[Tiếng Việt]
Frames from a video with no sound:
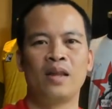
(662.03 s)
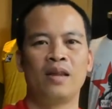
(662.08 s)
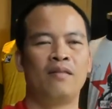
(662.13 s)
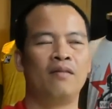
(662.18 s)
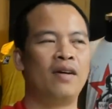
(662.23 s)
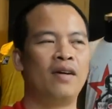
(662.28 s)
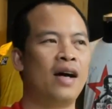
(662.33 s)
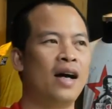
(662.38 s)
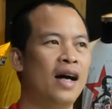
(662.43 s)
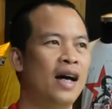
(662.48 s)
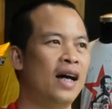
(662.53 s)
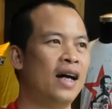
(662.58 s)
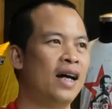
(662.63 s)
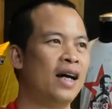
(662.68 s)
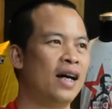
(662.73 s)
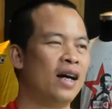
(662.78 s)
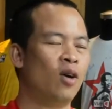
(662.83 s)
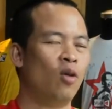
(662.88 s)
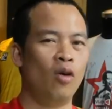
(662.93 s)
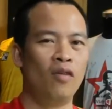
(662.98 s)

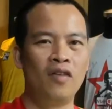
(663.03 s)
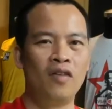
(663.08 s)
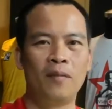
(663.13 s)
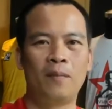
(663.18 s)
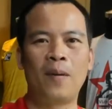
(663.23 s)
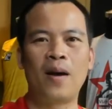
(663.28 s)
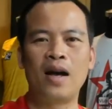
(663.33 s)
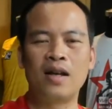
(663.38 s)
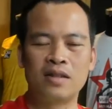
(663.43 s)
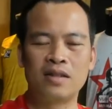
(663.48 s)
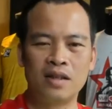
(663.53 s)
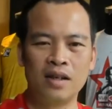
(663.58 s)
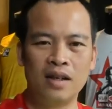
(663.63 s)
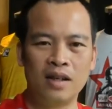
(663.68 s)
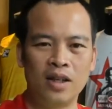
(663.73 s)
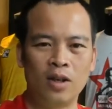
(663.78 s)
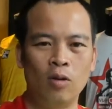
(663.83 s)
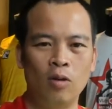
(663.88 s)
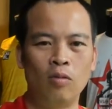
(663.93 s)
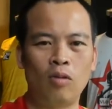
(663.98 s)
và huấn luyện viên park hang
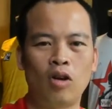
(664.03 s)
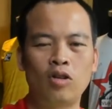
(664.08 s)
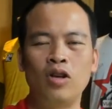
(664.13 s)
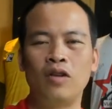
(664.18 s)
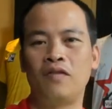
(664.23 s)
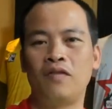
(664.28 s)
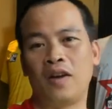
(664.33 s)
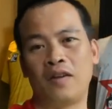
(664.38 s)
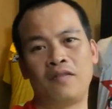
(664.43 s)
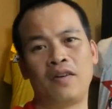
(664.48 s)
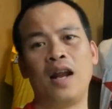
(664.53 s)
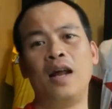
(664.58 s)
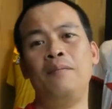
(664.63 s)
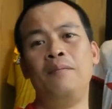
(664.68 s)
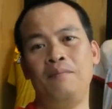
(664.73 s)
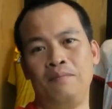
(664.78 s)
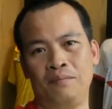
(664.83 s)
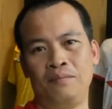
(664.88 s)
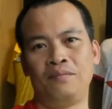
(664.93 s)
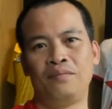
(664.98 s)
seo thì cũng nói chuyện với văn lâm